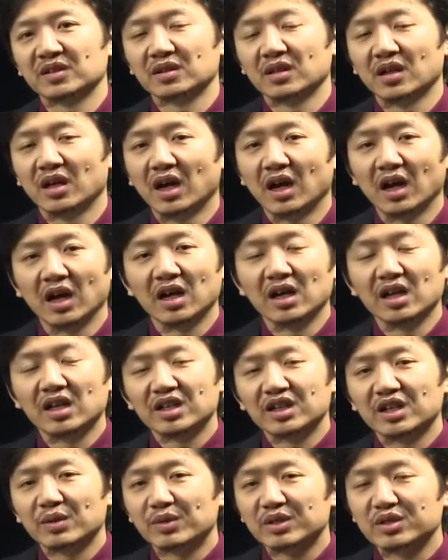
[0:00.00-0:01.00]
啊，
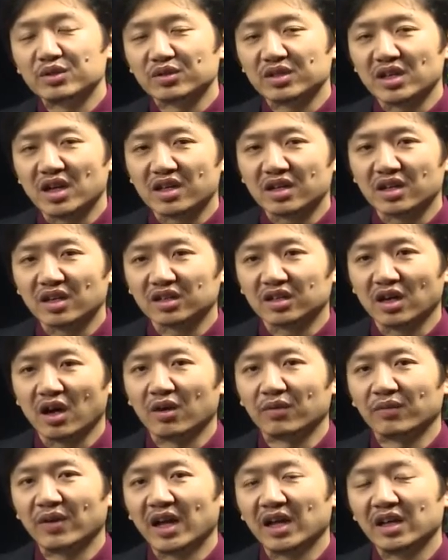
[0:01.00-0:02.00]
那么就像一个
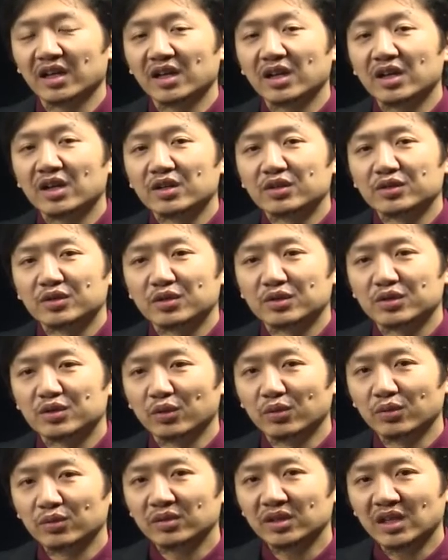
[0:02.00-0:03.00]
港湾，去
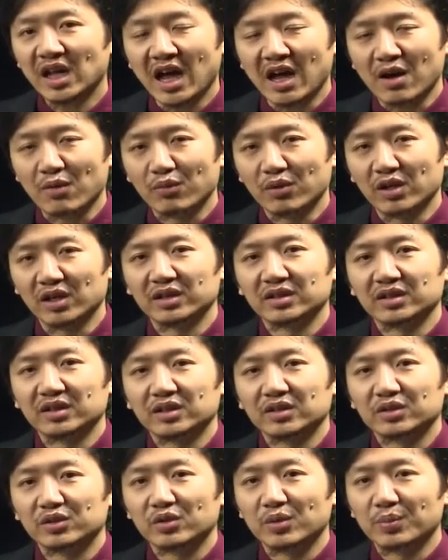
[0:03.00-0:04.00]
容纳我，
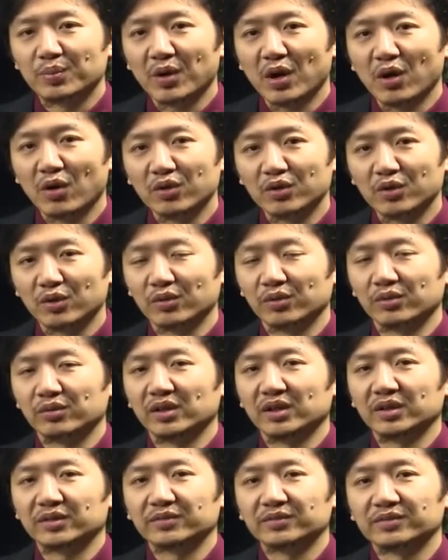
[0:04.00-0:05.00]
去包容
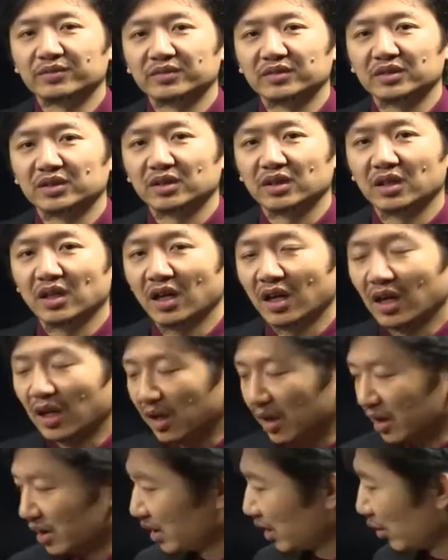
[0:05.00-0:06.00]
我，啊，
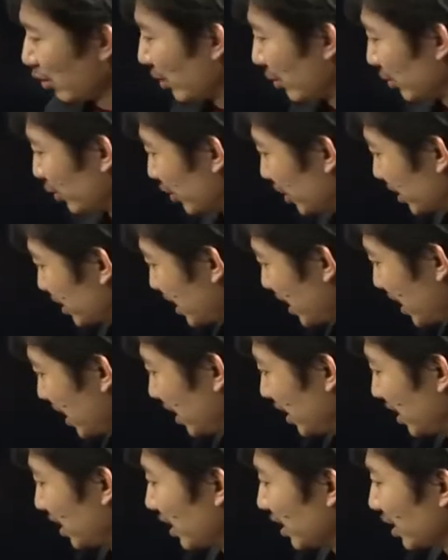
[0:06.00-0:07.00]
那我们说这
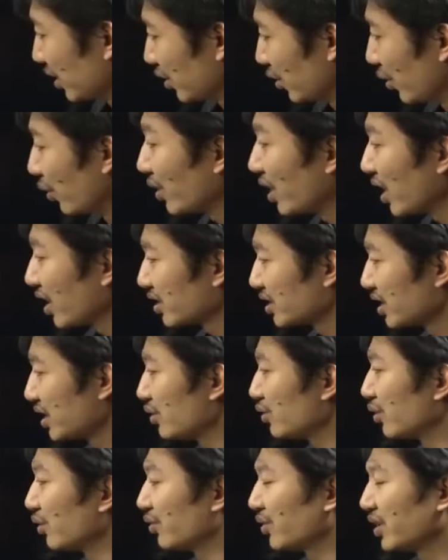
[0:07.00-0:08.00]
同样是一
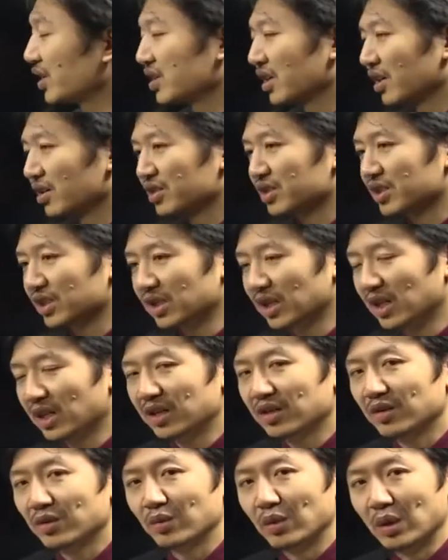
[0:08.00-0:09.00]
种非常值得
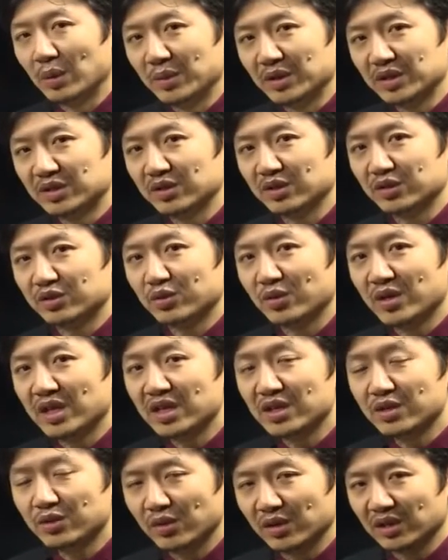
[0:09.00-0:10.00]
我们去
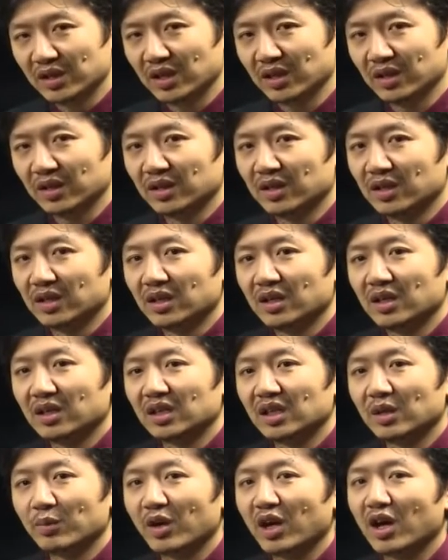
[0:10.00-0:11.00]
追寻的
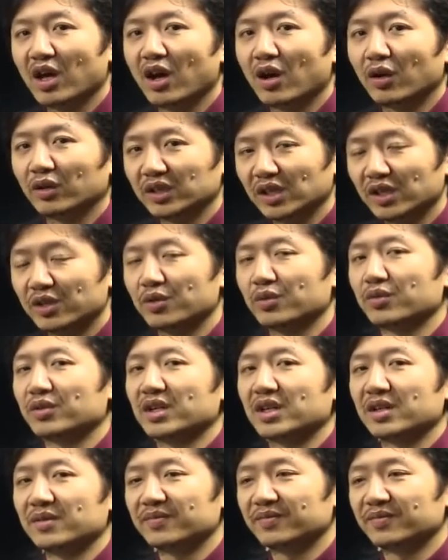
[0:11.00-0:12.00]
那么好的友人，